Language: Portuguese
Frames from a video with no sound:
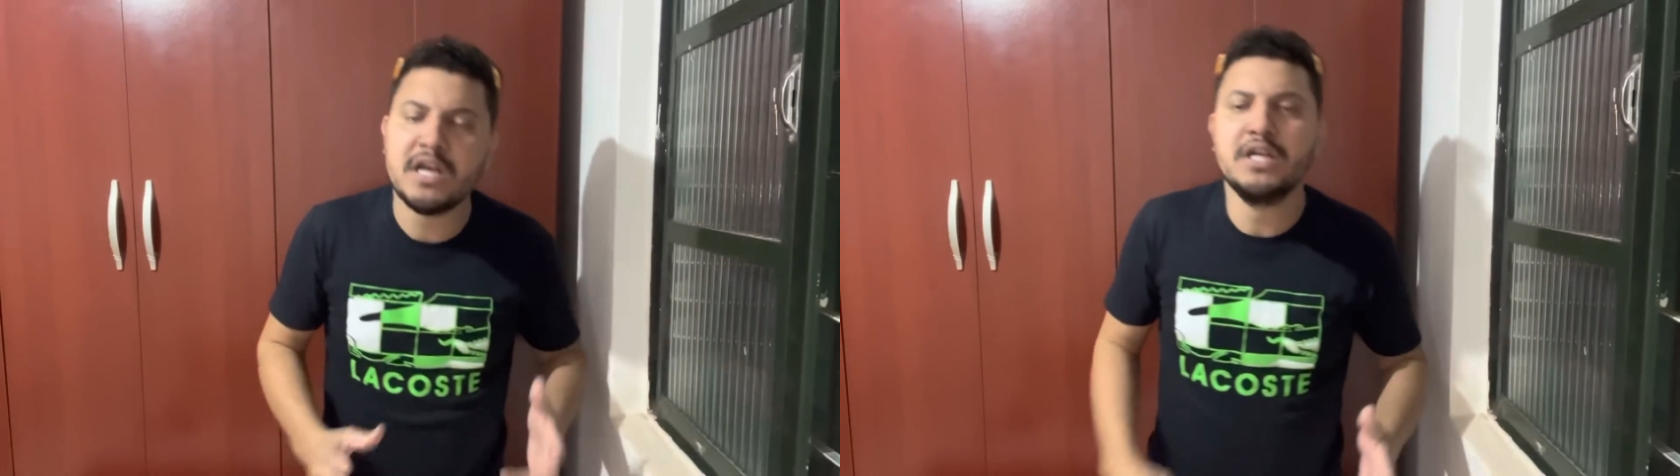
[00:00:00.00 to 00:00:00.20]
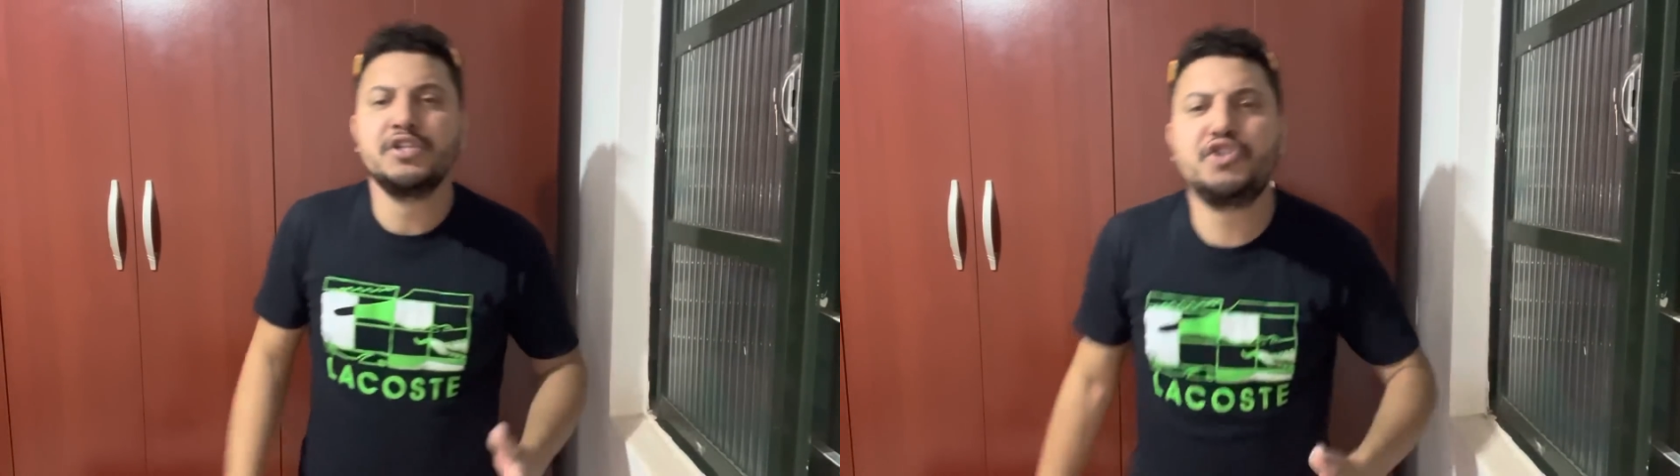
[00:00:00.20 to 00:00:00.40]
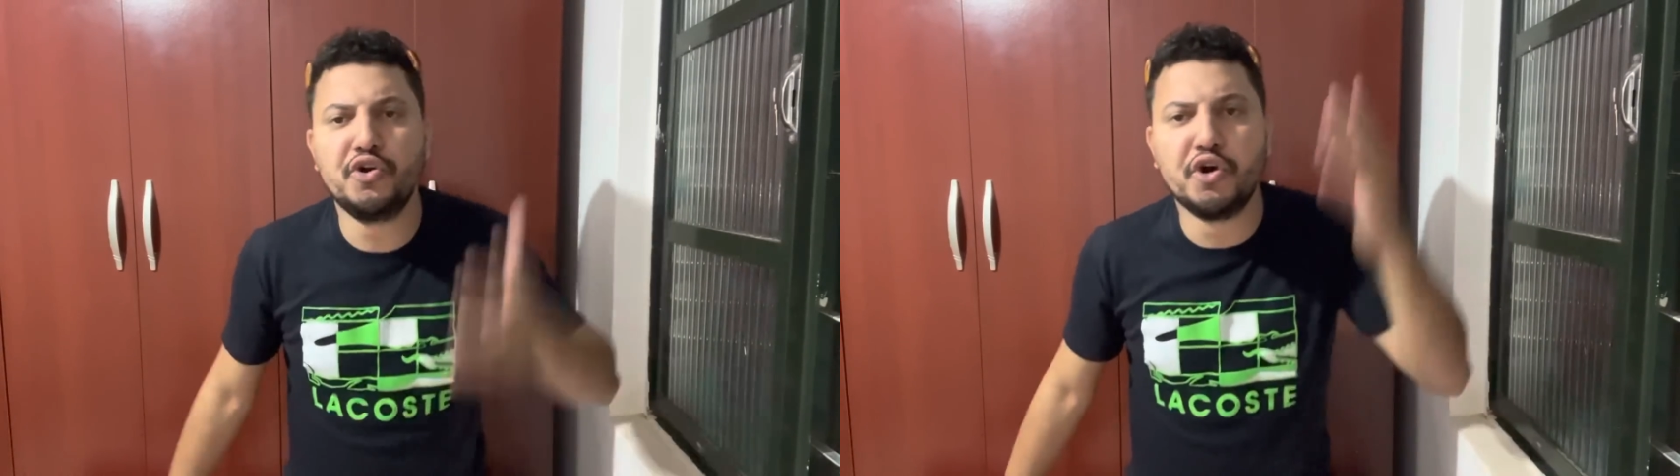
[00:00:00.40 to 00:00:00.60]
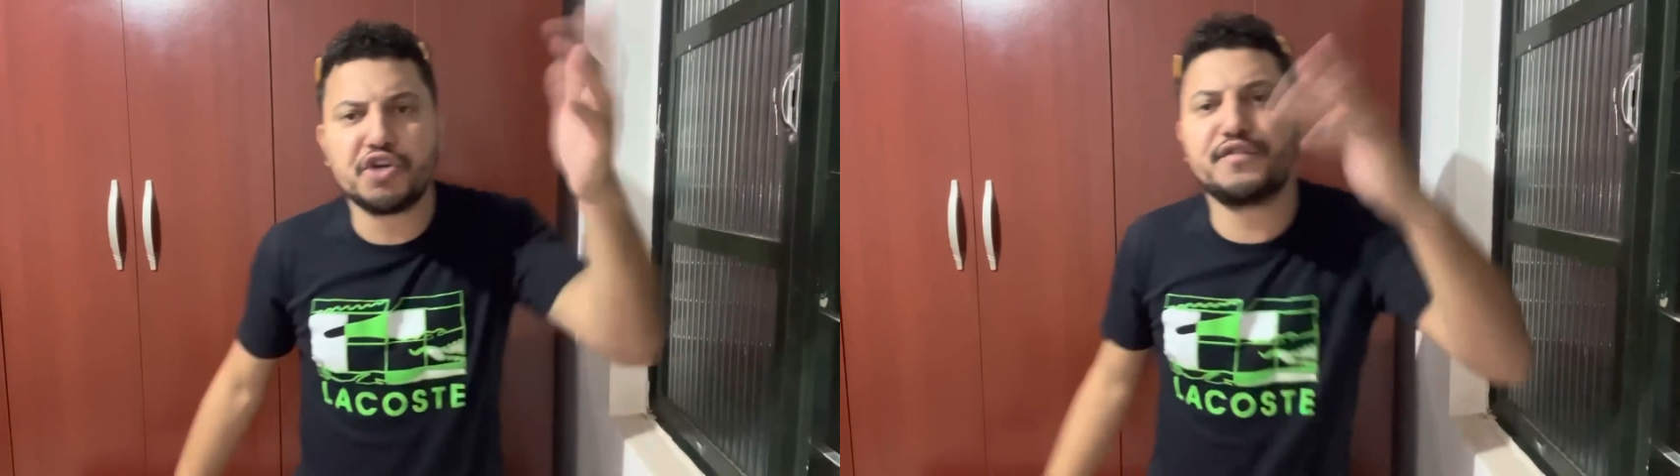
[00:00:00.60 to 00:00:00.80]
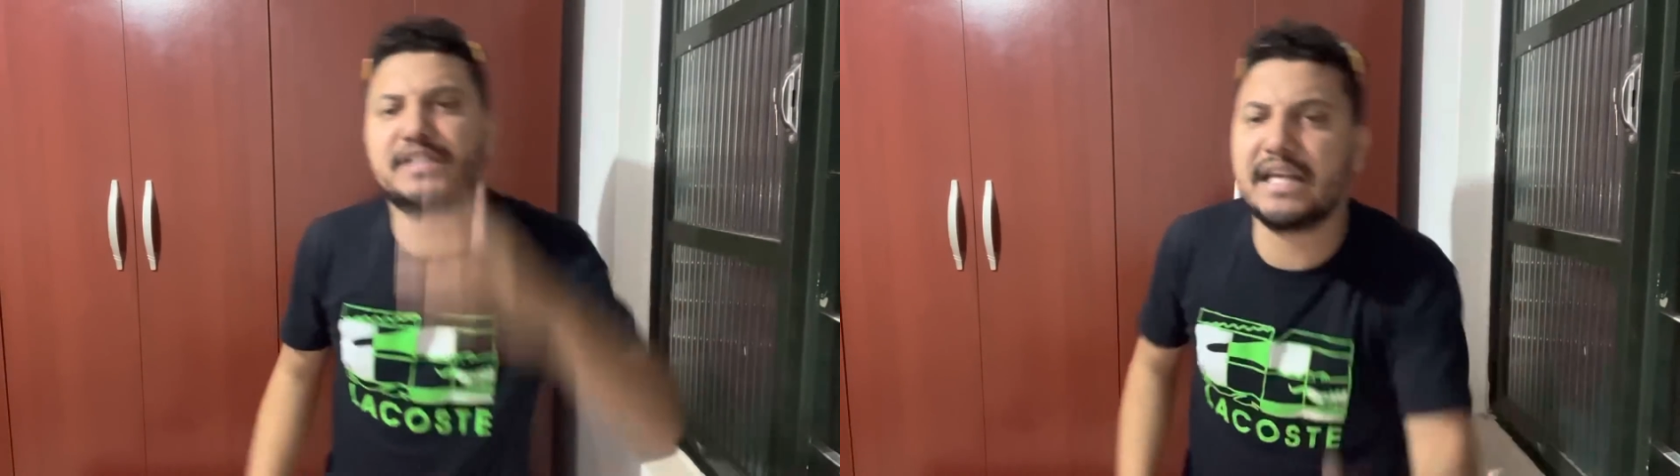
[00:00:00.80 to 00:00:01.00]
Se hoje
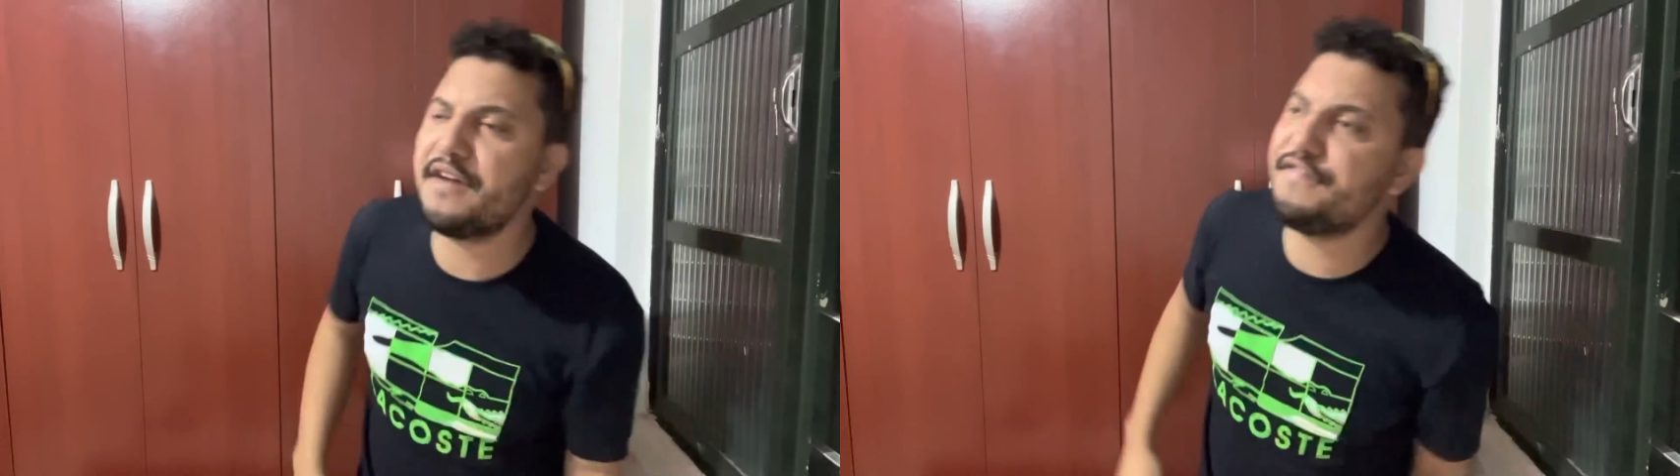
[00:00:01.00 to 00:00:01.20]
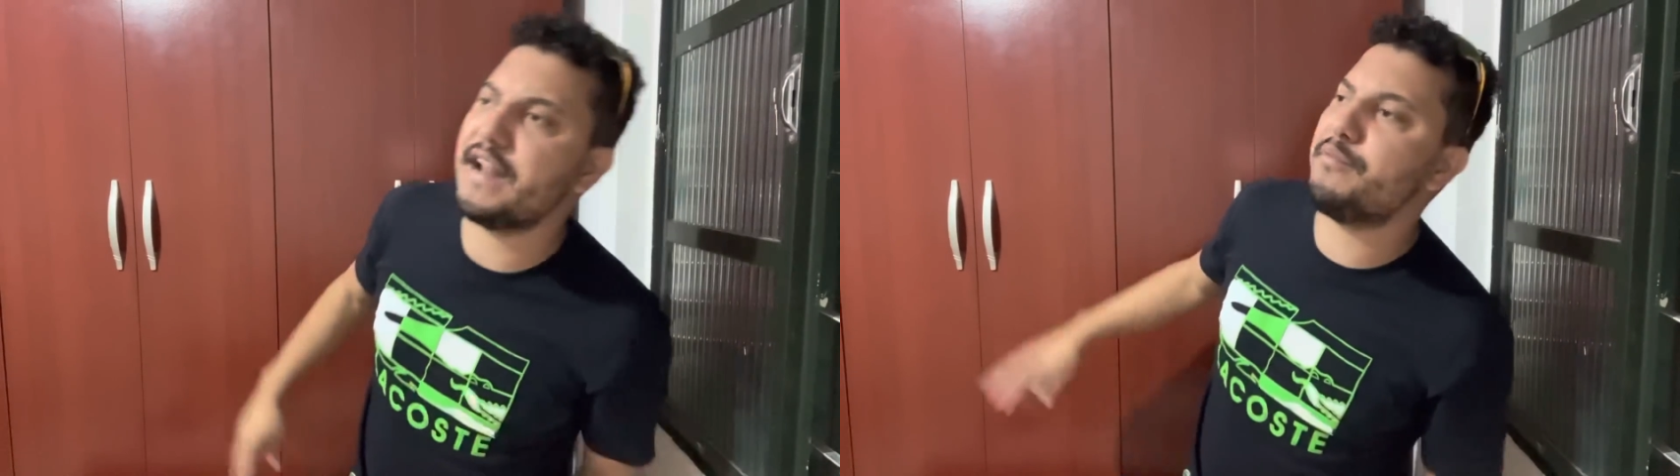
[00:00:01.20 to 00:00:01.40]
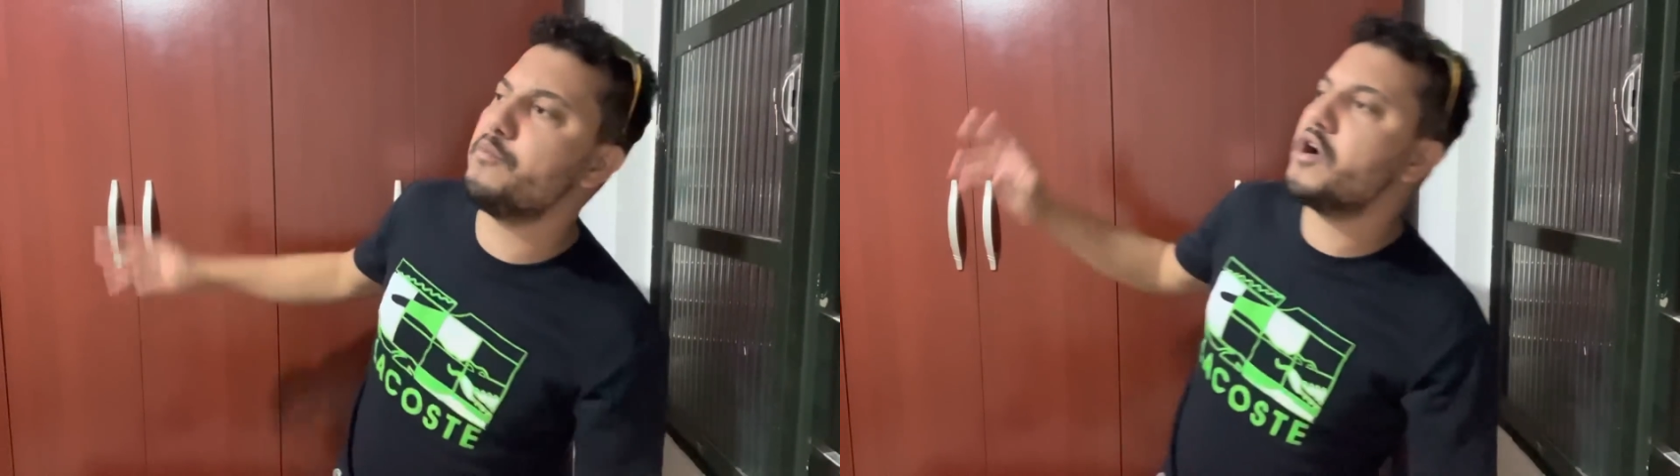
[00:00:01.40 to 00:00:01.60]
você ir lá e falar pro meu